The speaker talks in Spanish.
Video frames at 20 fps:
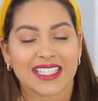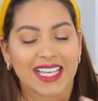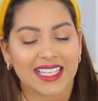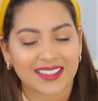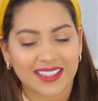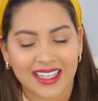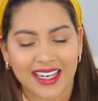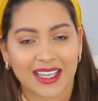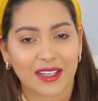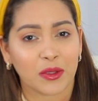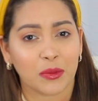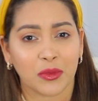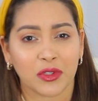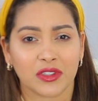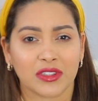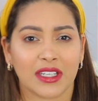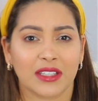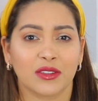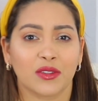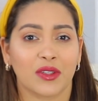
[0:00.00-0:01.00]
ya se las he ido
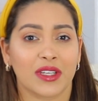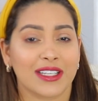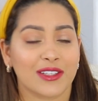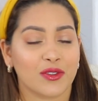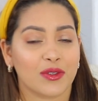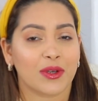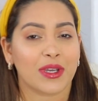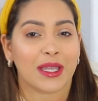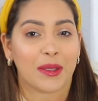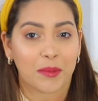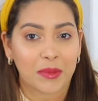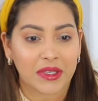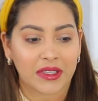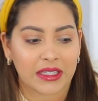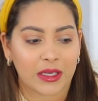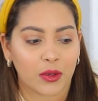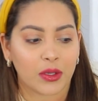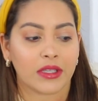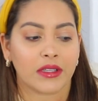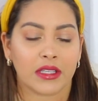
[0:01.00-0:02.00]
mostrando, de hecho, en
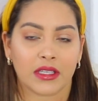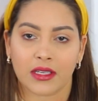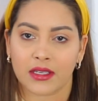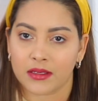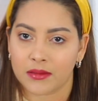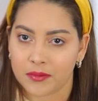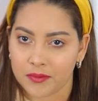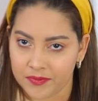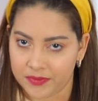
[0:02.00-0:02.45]
videos y dije,